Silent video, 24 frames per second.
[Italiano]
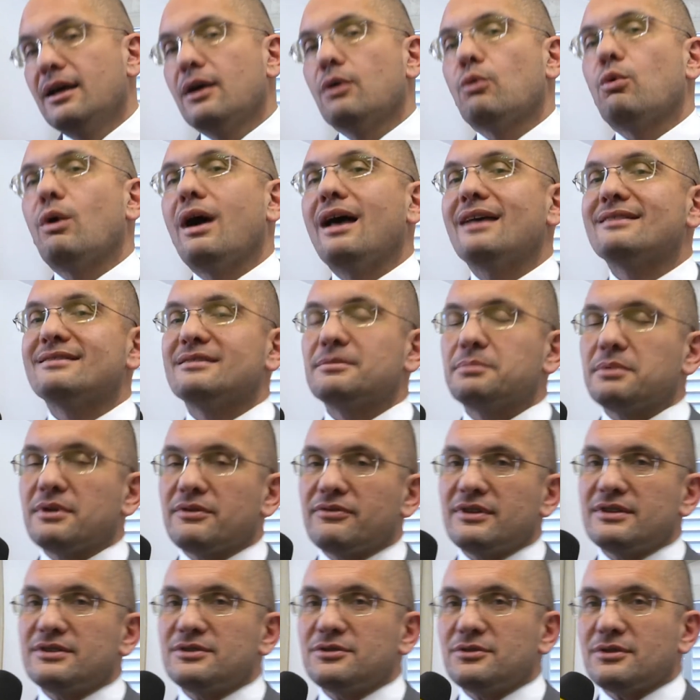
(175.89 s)
quasi
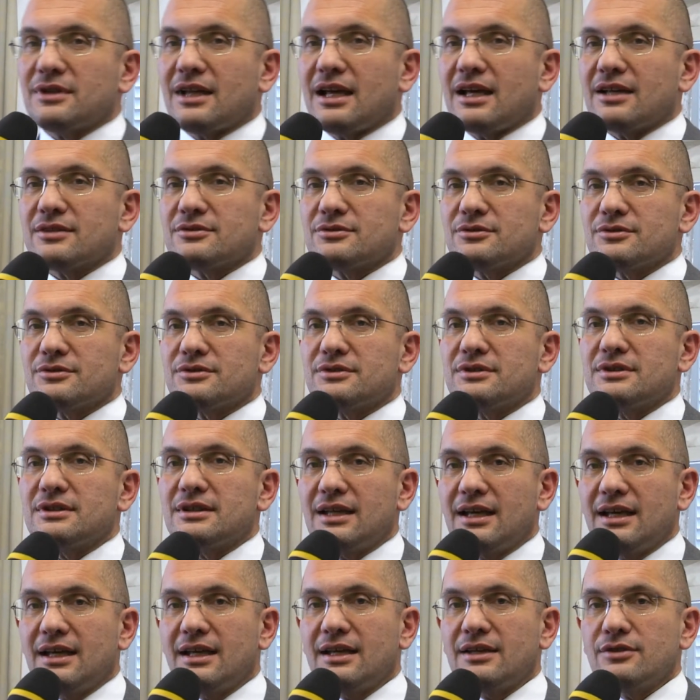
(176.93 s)
perfezionatosi
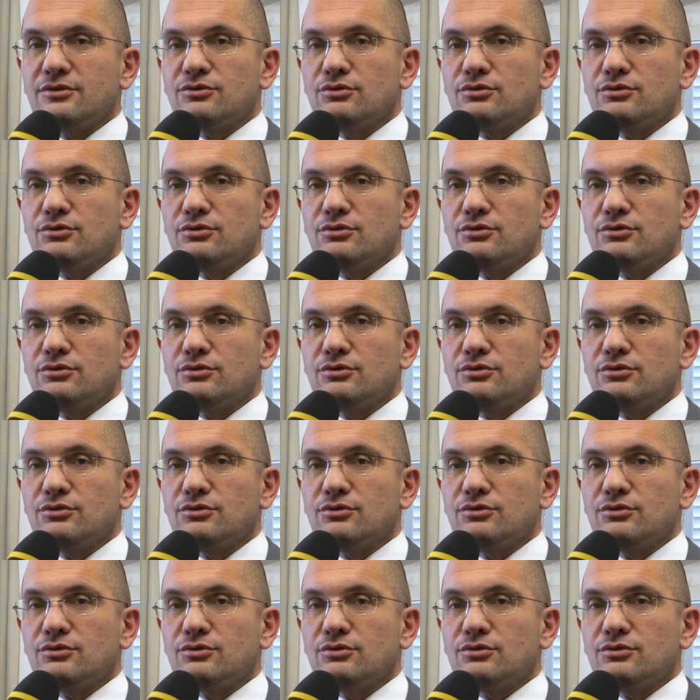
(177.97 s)
è